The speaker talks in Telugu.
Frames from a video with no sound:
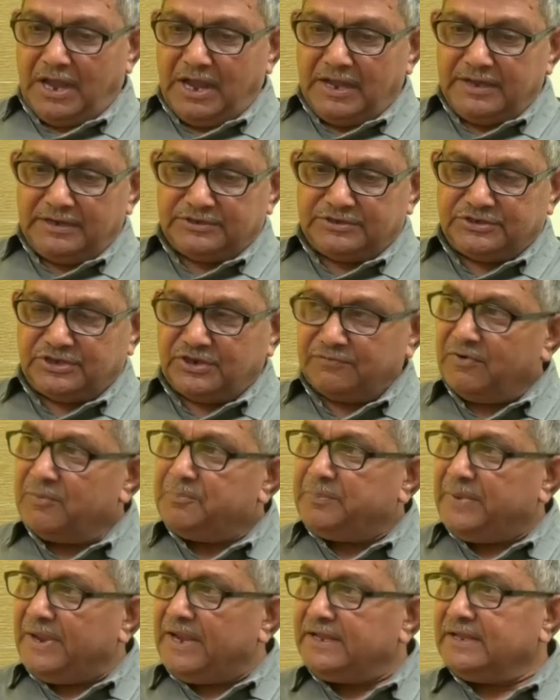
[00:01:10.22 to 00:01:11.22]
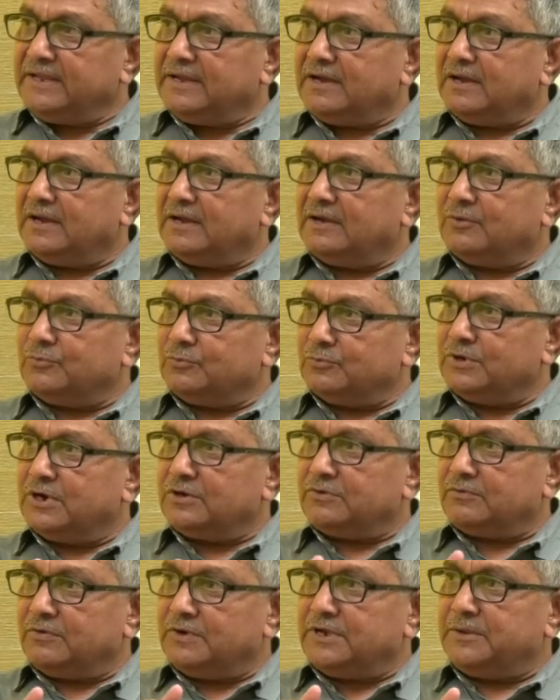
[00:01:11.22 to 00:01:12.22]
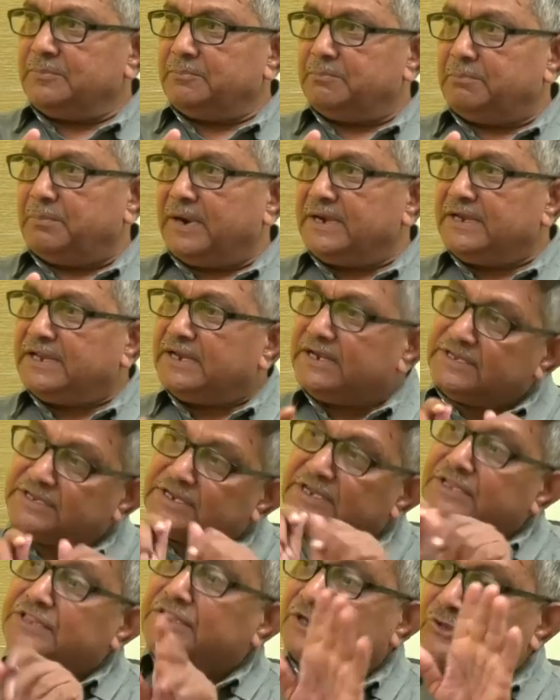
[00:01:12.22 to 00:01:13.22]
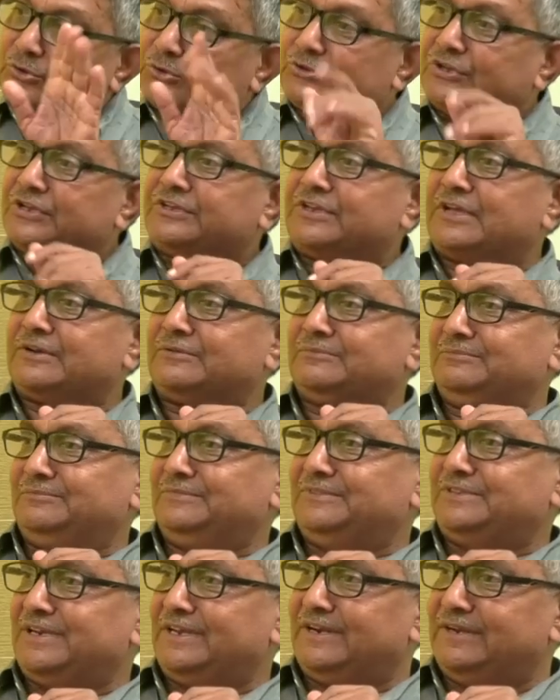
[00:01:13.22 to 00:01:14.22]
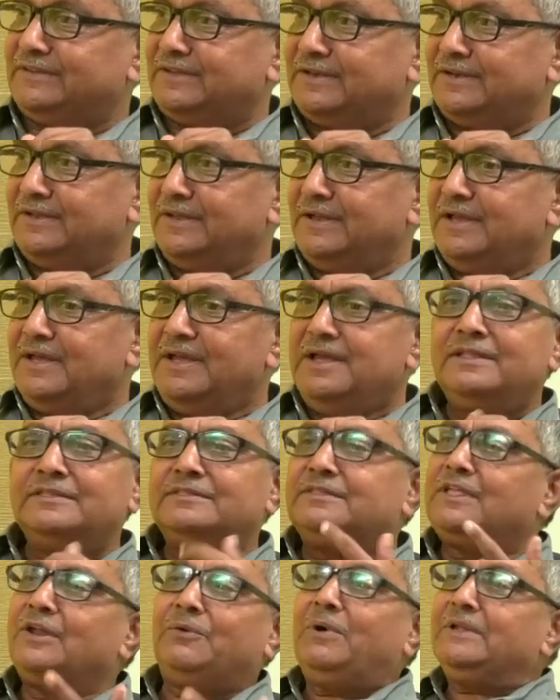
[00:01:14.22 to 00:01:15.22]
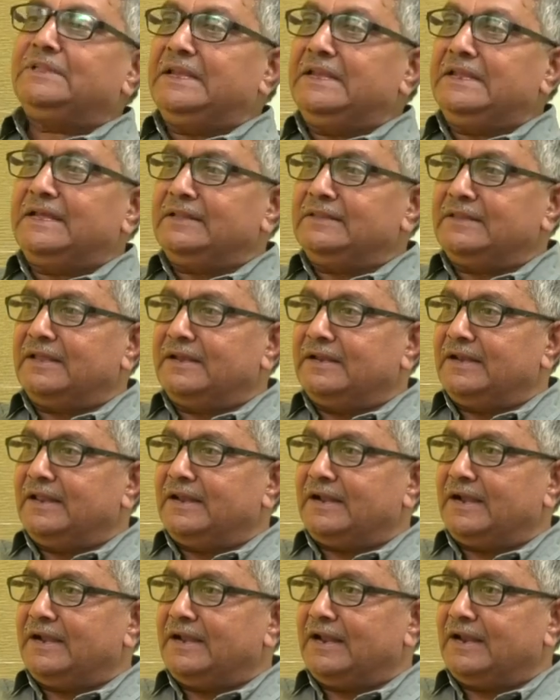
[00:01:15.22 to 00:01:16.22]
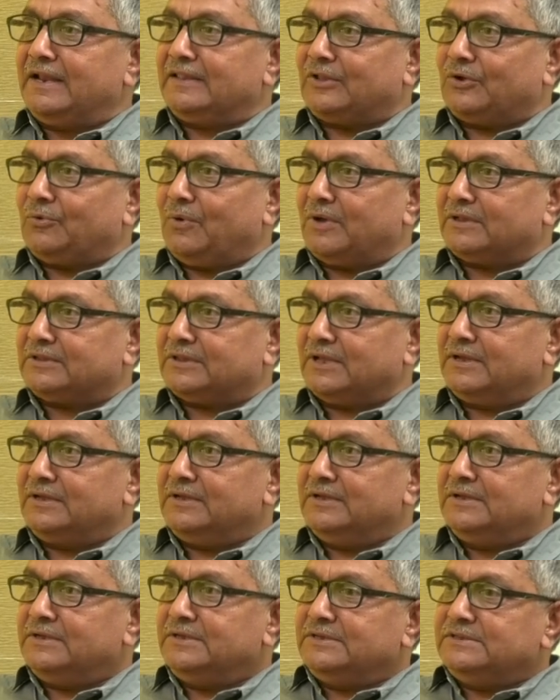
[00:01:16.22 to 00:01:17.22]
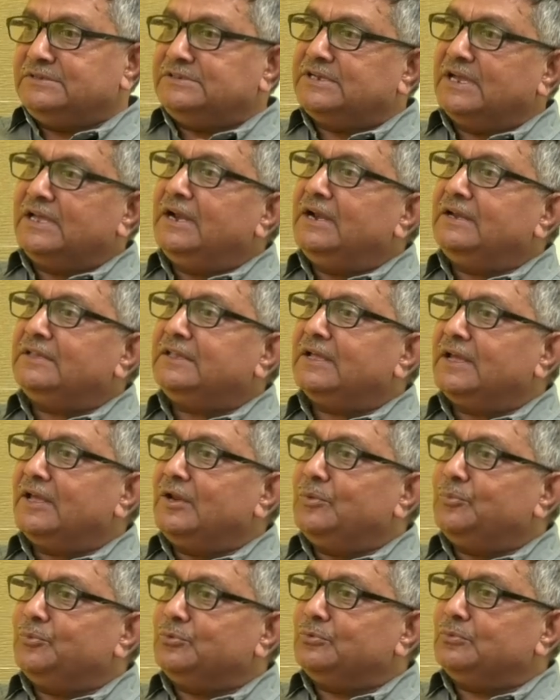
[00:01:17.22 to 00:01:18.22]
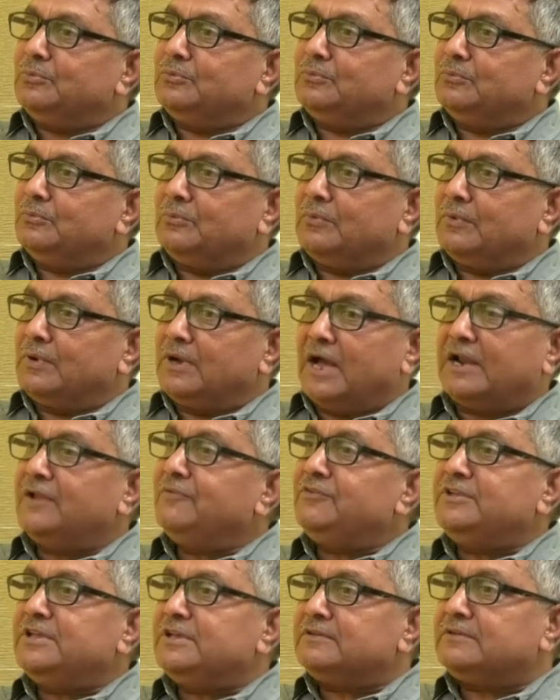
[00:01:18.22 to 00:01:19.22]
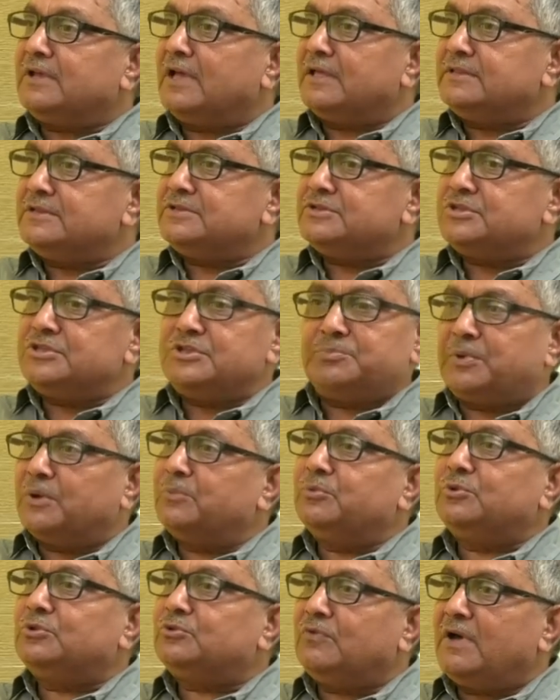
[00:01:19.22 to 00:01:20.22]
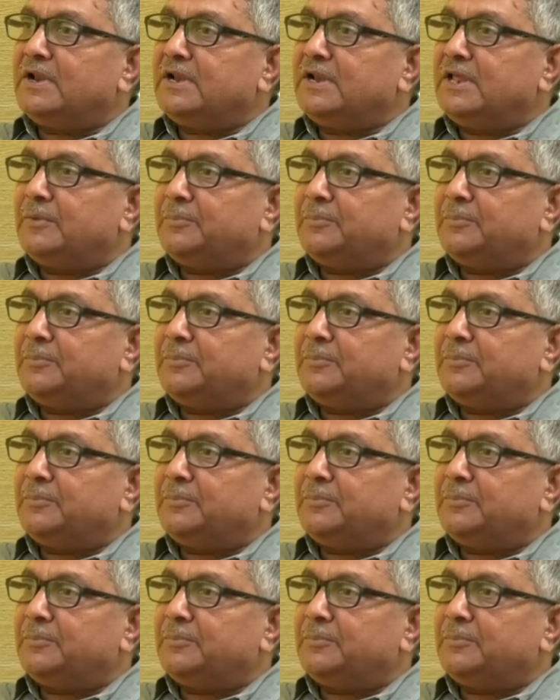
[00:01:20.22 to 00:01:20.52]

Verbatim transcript: ఆయన శవపేటిక ఉన్నటువంటి బండి నుంచి కిందకు దోసేశారు జయలలిత తర్వాత ఎన్నికలు జరిగినాయి రెండు నెలల తర్వాత జయలలిత గెలుపు ఘన విజయం సాధించింది ప్రభుత్వాన్ని